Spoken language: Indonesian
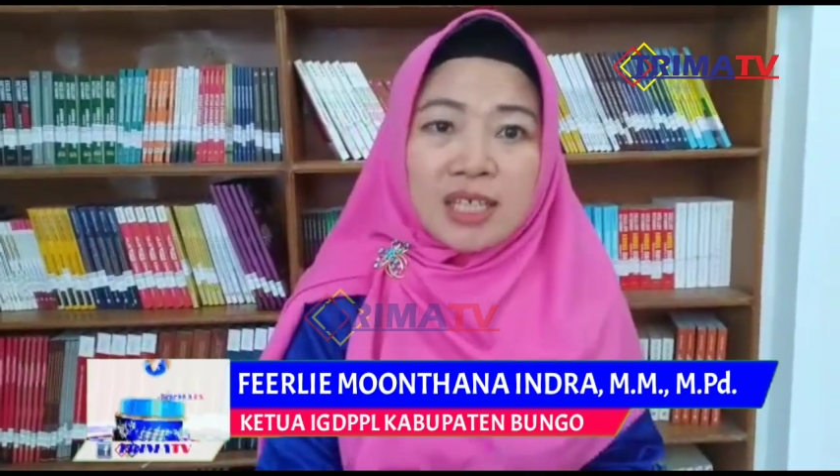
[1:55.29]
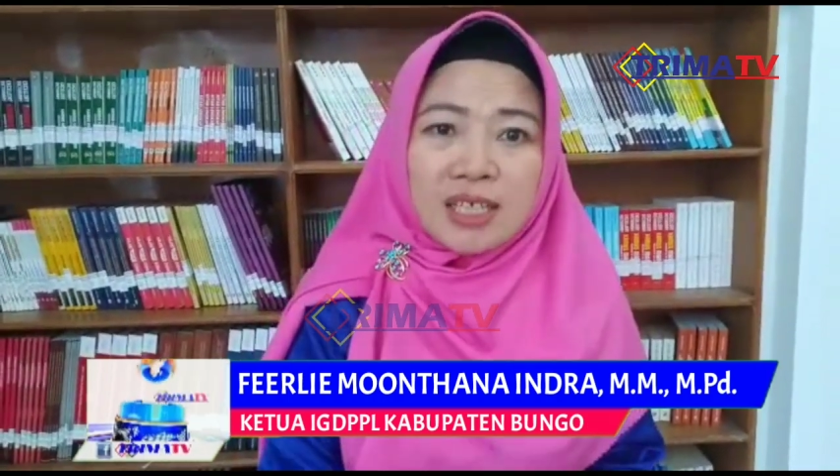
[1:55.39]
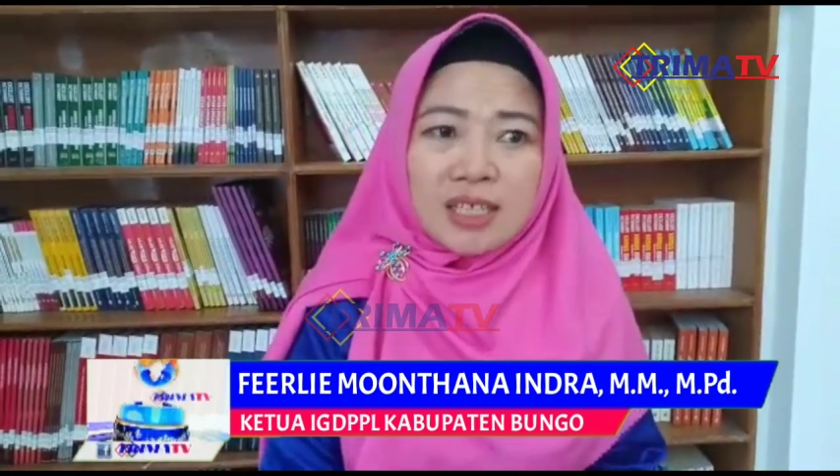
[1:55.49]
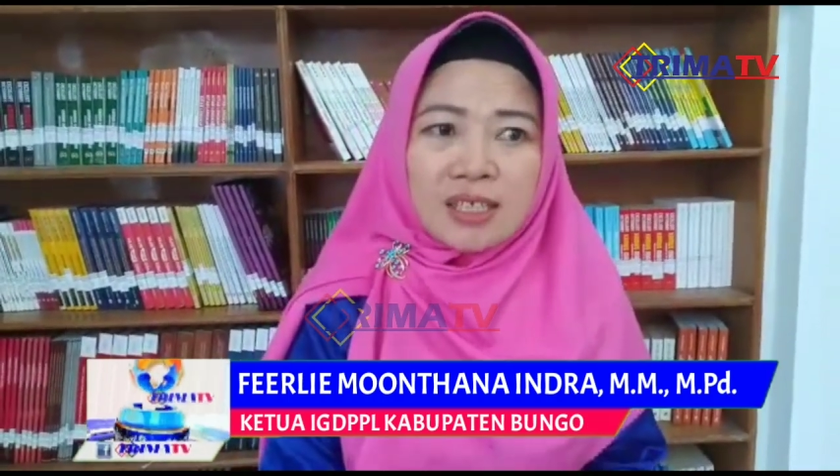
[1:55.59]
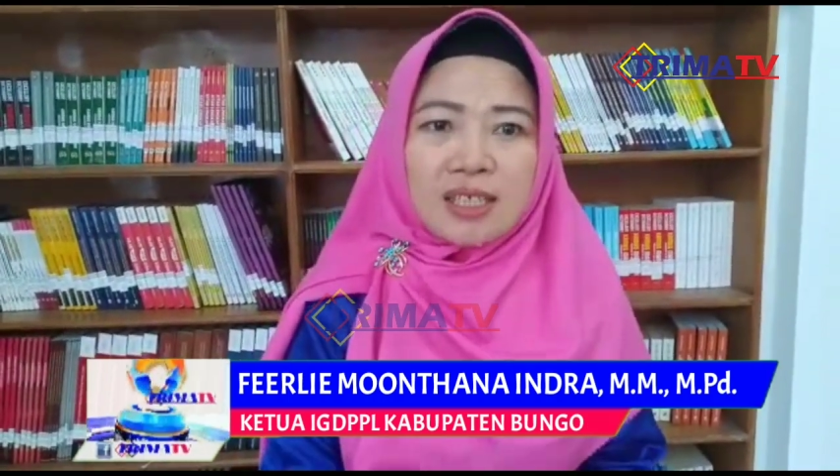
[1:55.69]
hari
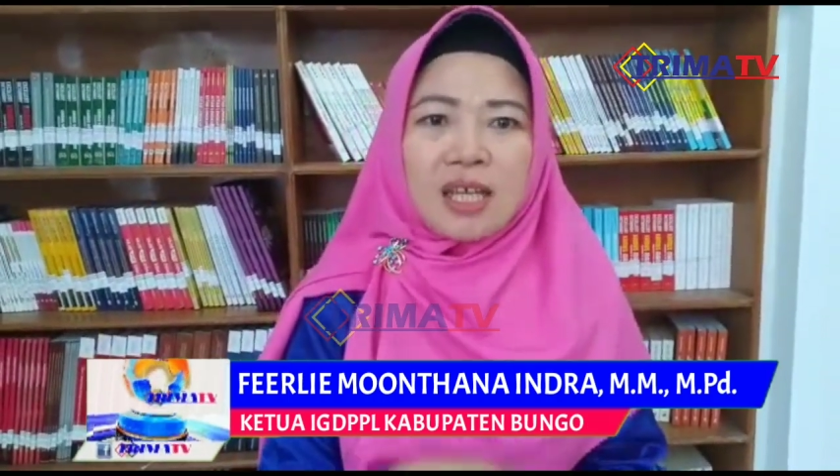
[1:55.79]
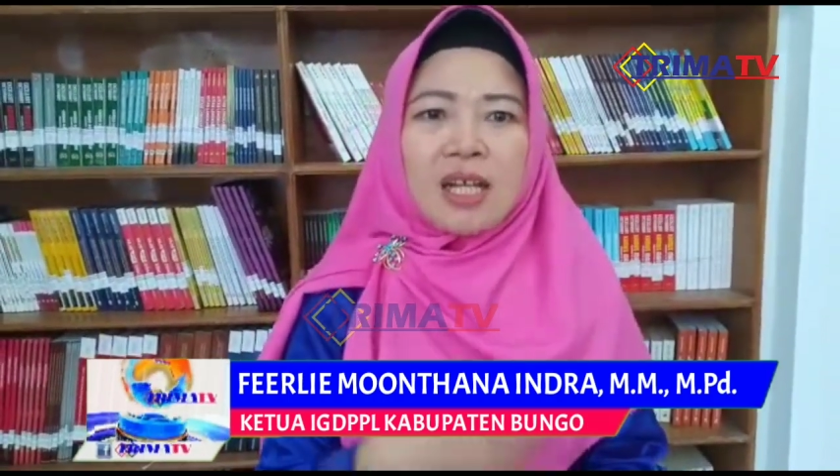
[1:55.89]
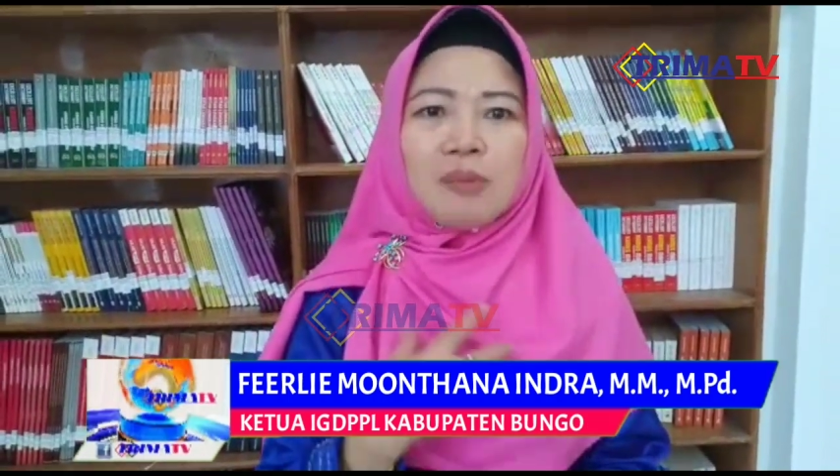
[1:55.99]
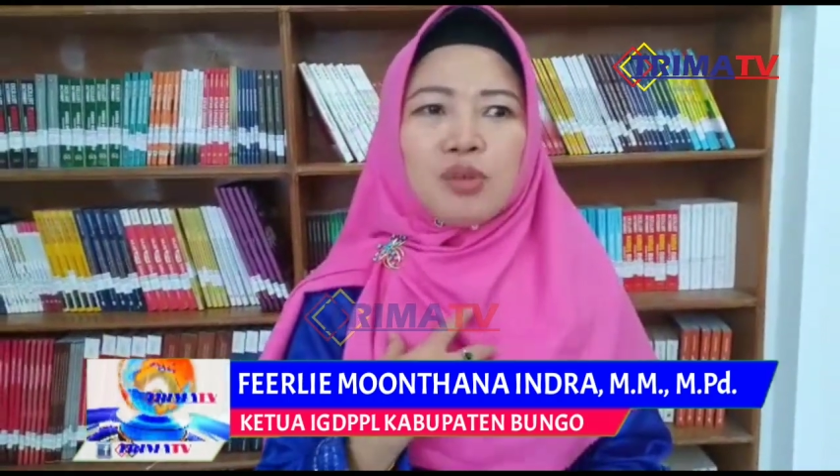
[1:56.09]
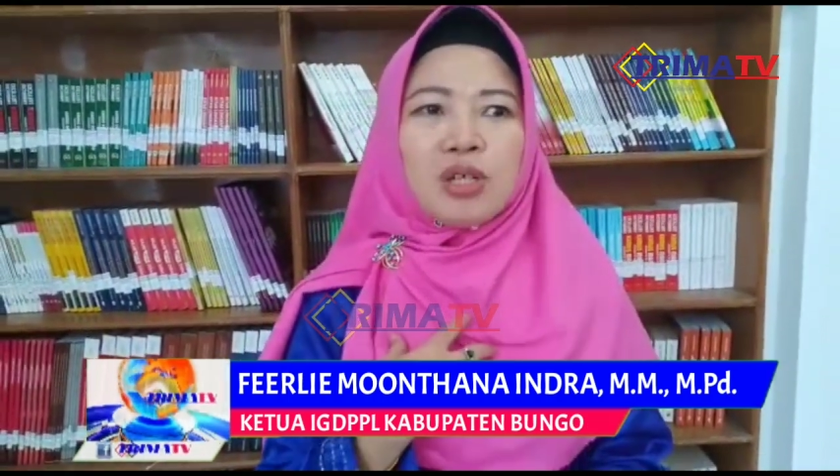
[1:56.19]
ini
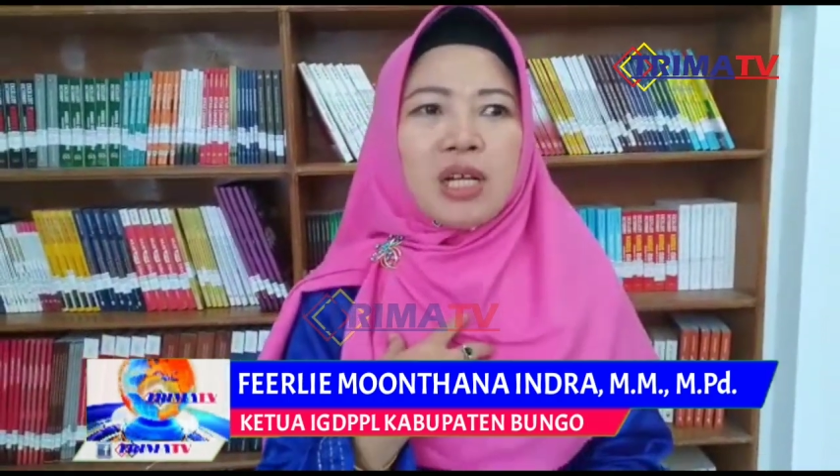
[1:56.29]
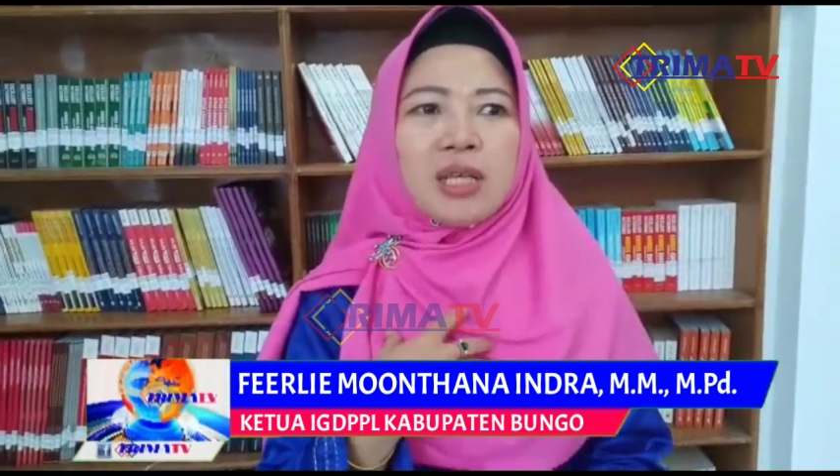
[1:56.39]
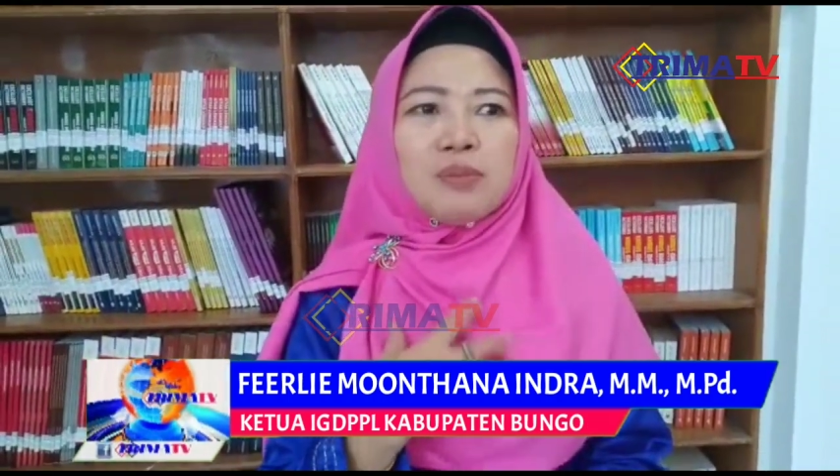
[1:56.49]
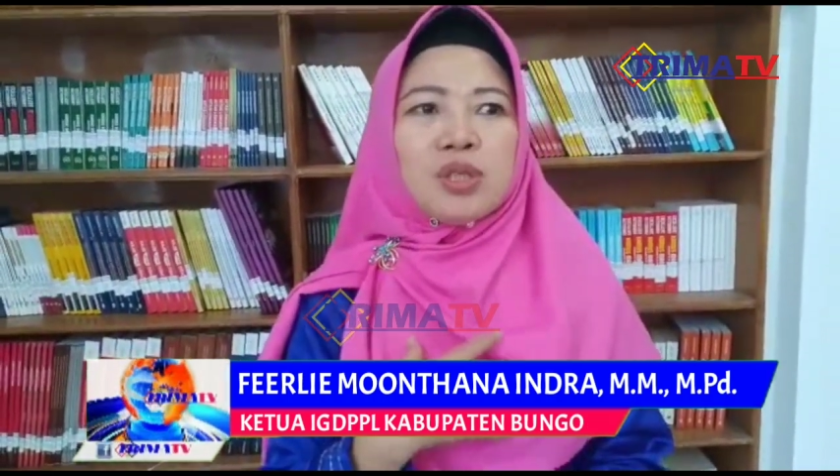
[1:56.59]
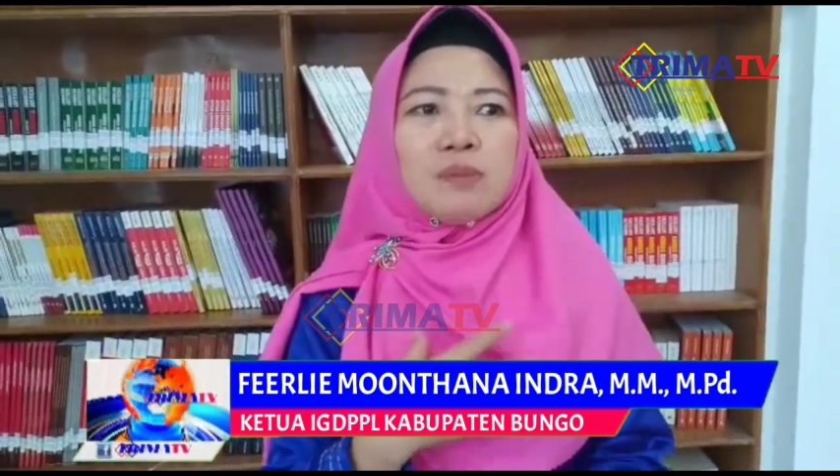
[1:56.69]
alhamdulillah itu